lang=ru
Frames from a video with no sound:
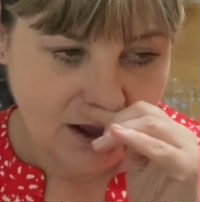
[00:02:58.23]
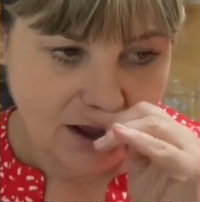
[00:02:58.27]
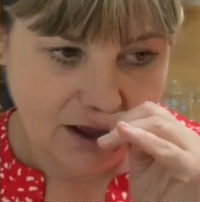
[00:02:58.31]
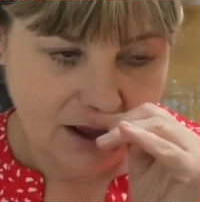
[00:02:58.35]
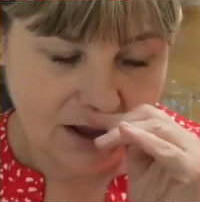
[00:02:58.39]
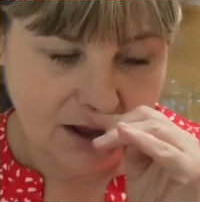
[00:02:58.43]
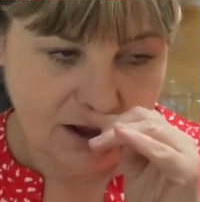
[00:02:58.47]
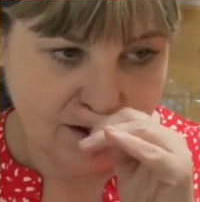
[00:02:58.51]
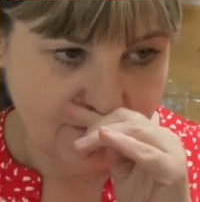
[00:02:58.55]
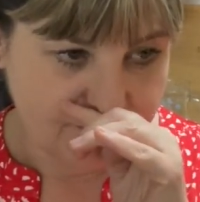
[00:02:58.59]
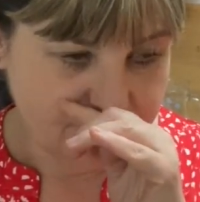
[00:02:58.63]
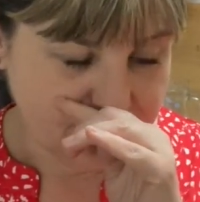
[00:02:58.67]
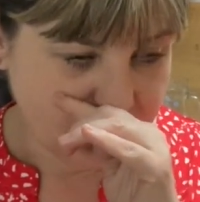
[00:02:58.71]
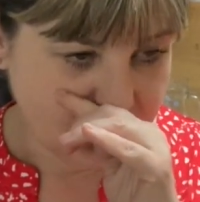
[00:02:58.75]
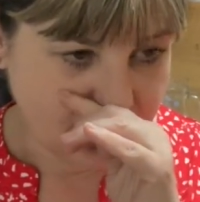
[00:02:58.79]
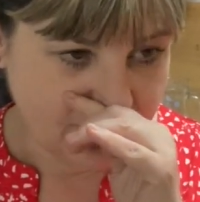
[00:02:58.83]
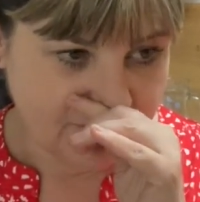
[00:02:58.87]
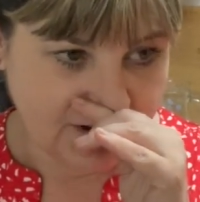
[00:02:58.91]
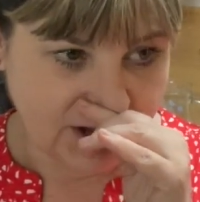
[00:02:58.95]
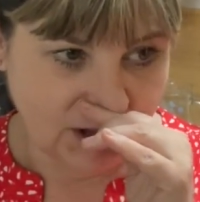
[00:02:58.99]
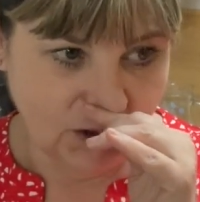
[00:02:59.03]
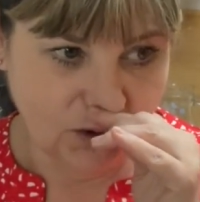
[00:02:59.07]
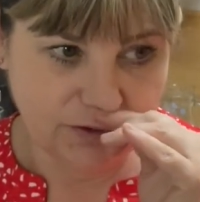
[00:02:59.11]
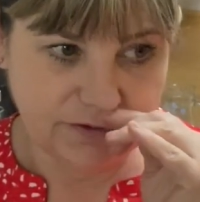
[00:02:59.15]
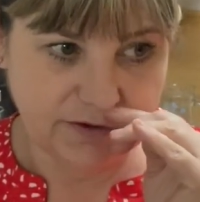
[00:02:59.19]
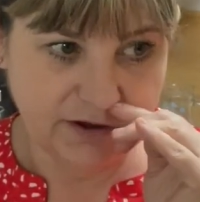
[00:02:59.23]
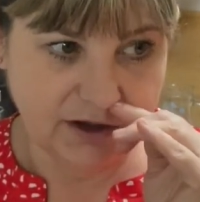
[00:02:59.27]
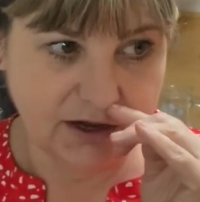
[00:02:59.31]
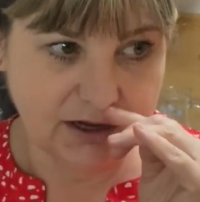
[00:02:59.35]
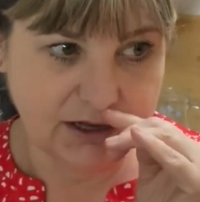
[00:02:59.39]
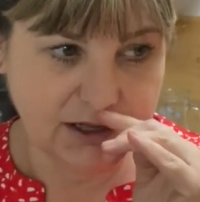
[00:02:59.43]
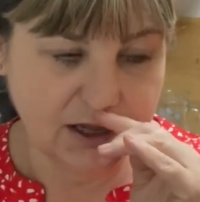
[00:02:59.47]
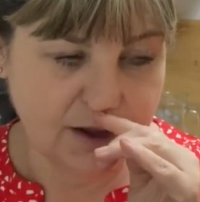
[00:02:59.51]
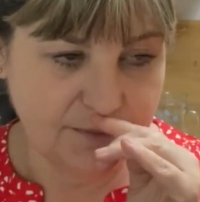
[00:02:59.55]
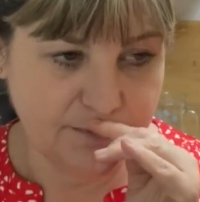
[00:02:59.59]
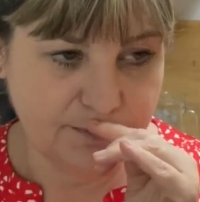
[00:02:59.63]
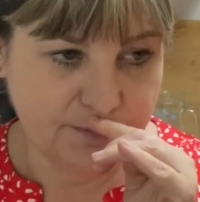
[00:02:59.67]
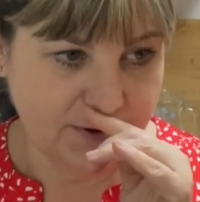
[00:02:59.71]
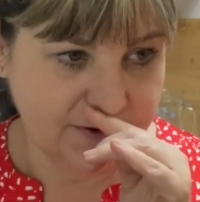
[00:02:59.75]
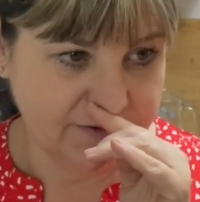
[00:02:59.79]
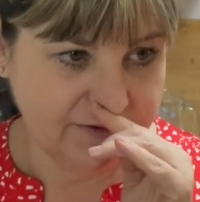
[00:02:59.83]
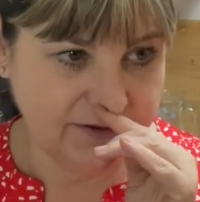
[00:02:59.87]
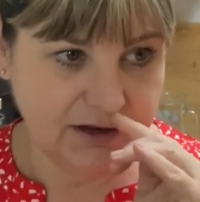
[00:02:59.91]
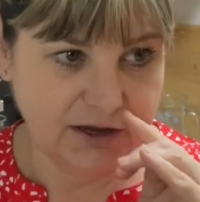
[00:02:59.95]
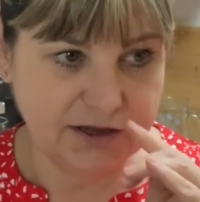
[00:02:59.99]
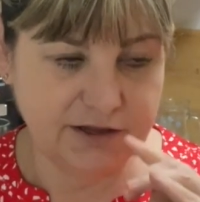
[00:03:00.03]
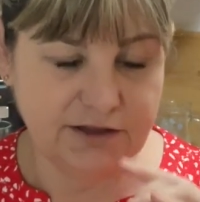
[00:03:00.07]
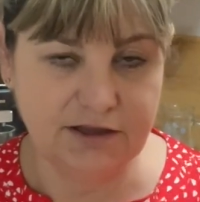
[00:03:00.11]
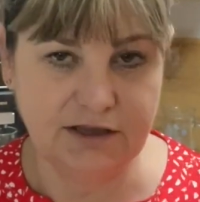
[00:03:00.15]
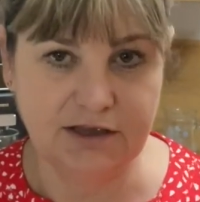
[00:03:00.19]
а, Володя, когда
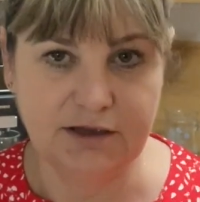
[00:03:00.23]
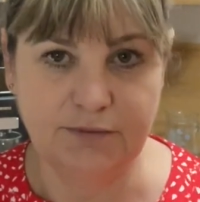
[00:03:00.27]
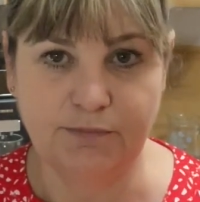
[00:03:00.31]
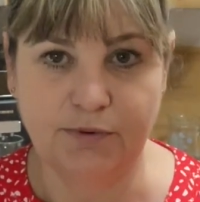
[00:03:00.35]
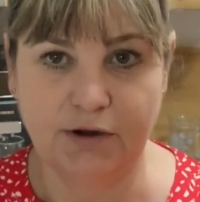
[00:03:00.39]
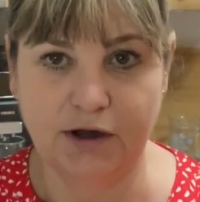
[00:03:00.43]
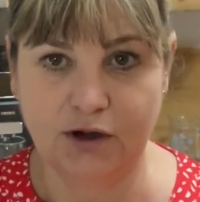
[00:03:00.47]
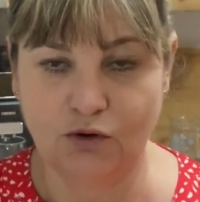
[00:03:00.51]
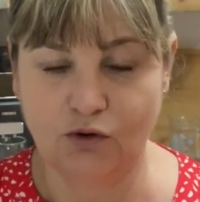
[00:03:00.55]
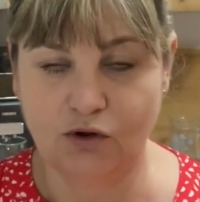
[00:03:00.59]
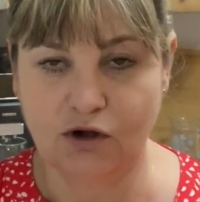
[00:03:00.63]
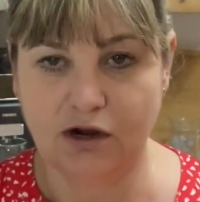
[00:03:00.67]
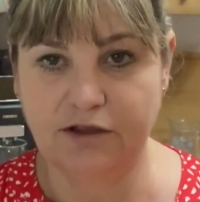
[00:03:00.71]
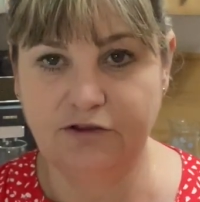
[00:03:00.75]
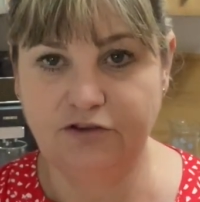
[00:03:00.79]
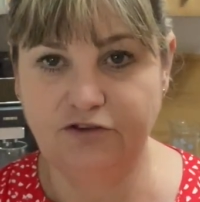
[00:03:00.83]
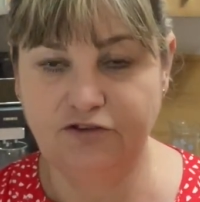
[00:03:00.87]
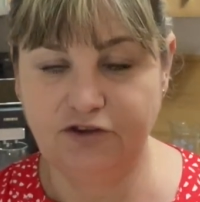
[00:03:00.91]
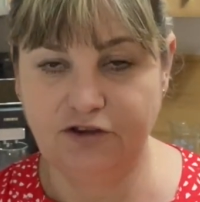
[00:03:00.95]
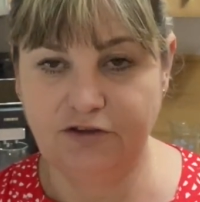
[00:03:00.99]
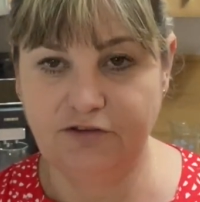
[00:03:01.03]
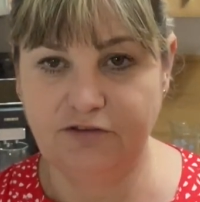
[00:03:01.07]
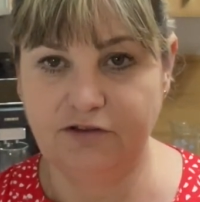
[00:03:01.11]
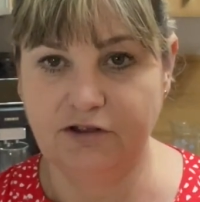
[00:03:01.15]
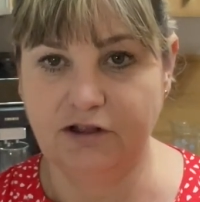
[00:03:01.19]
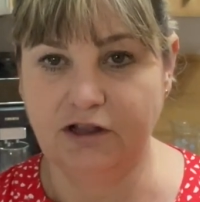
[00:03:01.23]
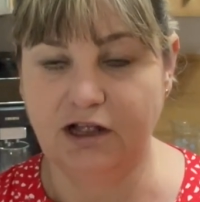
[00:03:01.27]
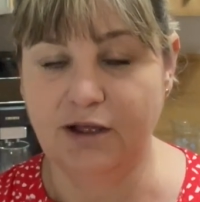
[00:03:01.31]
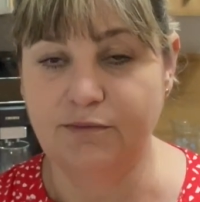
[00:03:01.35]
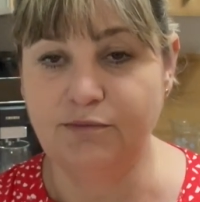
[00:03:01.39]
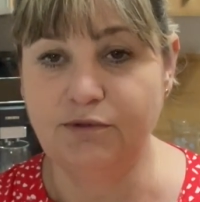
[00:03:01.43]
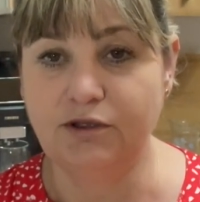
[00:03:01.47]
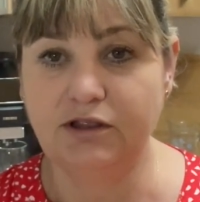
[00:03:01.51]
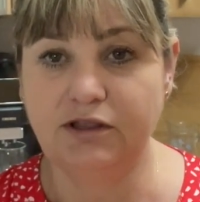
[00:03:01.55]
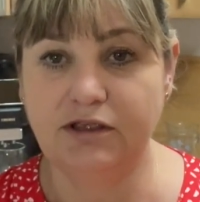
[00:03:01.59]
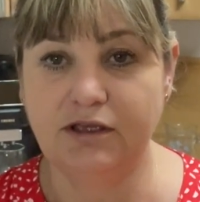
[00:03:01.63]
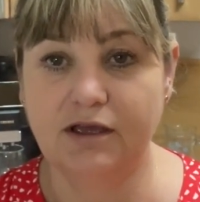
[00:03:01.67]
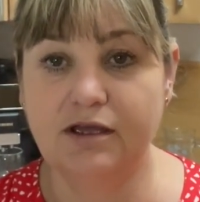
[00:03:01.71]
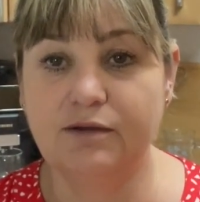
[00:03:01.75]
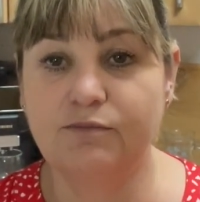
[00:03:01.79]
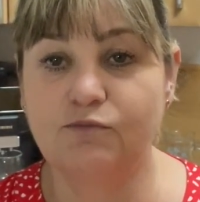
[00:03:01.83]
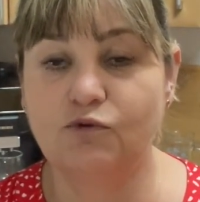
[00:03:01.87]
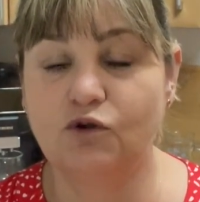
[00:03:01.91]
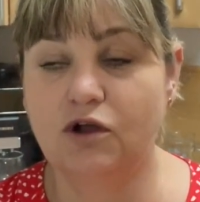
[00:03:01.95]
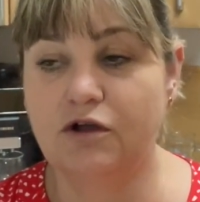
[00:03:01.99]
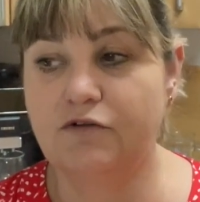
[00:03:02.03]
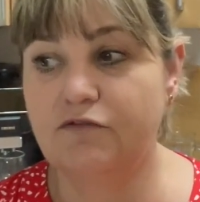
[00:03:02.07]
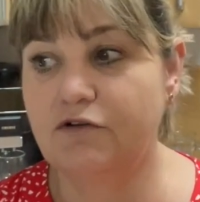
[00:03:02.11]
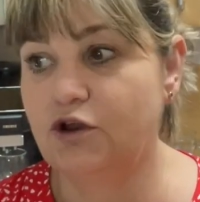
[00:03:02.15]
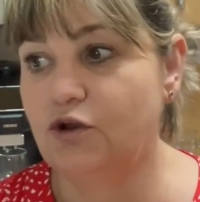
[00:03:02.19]
последний пару раз чистил камин, я ему
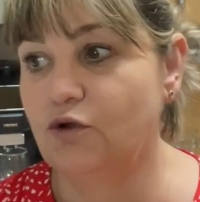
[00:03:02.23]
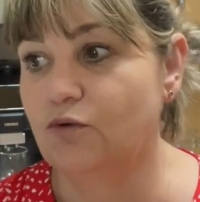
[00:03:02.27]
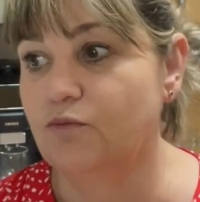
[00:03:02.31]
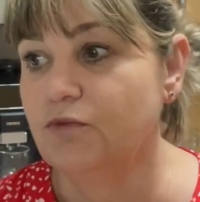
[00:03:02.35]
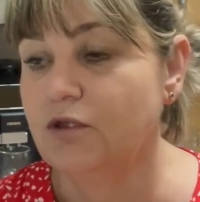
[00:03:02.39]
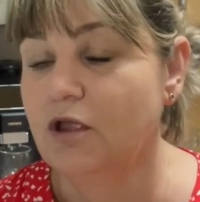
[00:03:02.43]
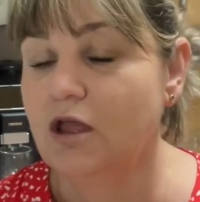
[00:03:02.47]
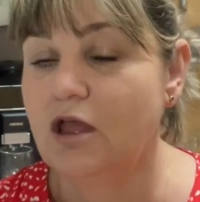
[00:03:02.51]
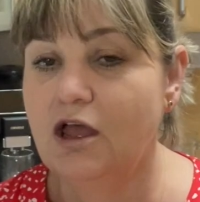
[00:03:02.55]
говорю,